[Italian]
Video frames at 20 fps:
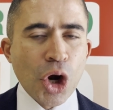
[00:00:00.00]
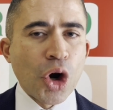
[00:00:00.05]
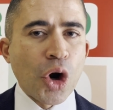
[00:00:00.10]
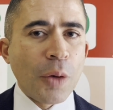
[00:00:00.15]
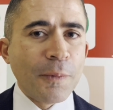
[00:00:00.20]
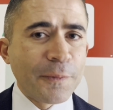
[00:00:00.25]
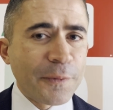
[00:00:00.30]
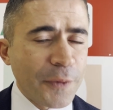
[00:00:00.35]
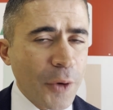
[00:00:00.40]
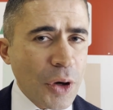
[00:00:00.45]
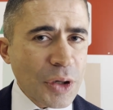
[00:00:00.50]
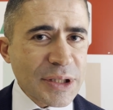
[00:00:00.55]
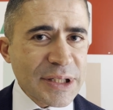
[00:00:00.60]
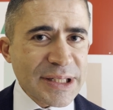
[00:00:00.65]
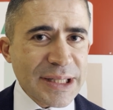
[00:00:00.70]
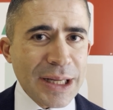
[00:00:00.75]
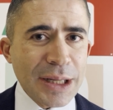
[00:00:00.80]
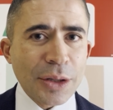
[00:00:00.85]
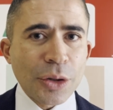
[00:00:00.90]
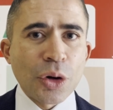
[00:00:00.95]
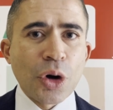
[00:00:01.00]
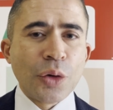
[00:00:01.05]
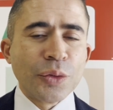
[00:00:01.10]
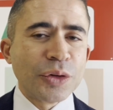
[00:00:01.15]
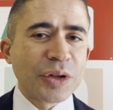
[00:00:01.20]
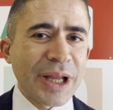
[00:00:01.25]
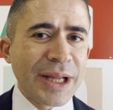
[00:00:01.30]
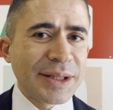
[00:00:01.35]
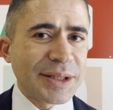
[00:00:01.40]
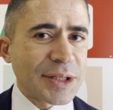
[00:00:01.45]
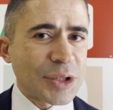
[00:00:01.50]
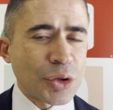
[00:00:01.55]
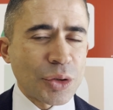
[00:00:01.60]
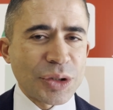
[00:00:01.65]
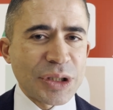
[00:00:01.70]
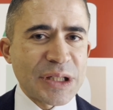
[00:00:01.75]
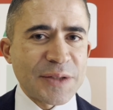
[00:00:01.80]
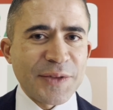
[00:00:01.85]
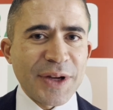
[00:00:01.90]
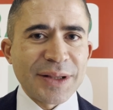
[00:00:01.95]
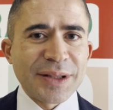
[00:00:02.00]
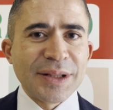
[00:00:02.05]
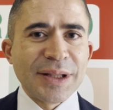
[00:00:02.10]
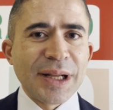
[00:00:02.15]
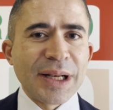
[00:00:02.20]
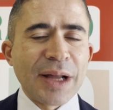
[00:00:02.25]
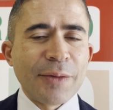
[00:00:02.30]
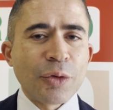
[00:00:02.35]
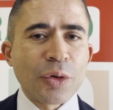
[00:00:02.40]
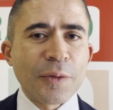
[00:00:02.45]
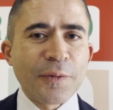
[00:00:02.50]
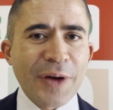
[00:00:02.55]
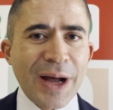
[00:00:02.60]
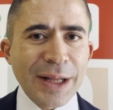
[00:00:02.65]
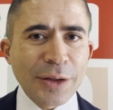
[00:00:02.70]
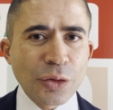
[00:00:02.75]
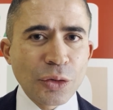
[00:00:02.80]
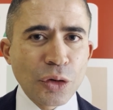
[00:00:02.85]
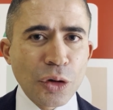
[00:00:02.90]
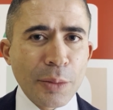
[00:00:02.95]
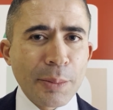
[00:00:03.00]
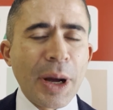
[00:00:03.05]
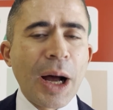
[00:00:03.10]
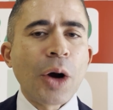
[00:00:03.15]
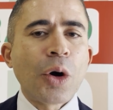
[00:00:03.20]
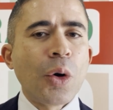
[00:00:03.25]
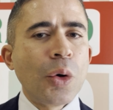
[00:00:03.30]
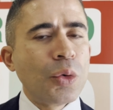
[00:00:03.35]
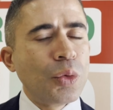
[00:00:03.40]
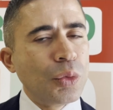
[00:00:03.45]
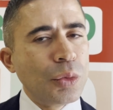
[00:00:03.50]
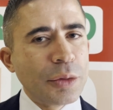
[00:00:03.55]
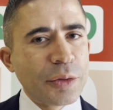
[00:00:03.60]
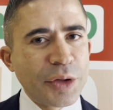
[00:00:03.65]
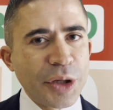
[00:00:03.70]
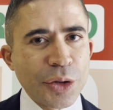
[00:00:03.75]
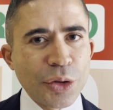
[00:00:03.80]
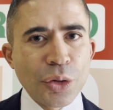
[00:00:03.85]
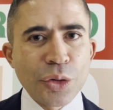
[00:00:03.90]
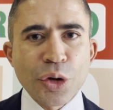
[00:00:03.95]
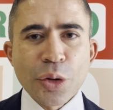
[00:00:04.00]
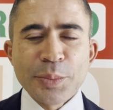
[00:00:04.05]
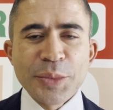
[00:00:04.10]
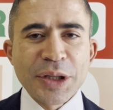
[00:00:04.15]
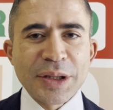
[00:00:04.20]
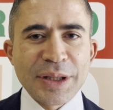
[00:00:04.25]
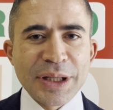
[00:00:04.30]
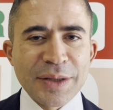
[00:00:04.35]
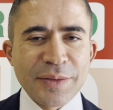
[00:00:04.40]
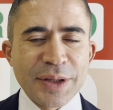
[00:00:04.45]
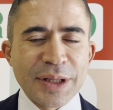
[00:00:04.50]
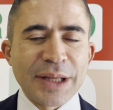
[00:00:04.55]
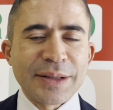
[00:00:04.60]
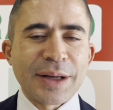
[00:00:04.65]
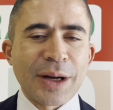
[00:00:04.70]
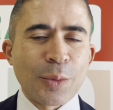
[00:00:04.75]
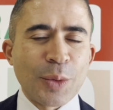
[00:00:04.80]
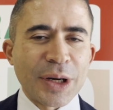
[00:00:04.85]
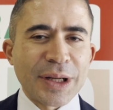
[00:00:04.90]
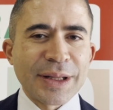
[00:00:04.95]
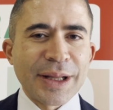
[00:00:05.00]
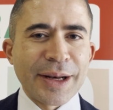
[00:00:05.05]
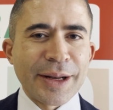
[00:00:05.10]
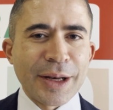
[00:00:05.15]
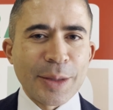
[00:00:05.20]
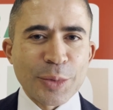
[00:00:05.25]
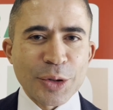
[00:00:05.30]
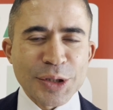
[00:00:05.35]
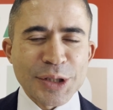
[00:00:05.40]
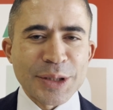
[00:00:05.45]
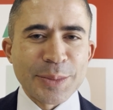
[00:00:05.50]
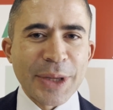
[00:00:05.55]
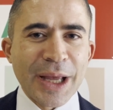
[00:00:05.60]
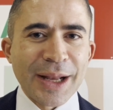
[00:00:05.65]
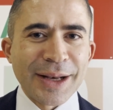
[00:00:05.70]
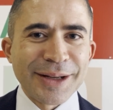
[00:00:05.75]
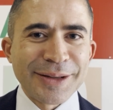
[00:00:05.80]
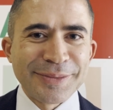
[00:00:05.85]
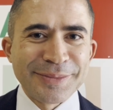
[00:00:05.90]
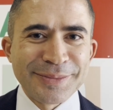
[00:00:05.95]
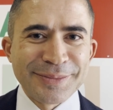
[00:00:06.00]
Con forza, contenti e soddisfatti del lavoro fatto, ma con ulteriori obiettivi da traguardare nei prossimi anni.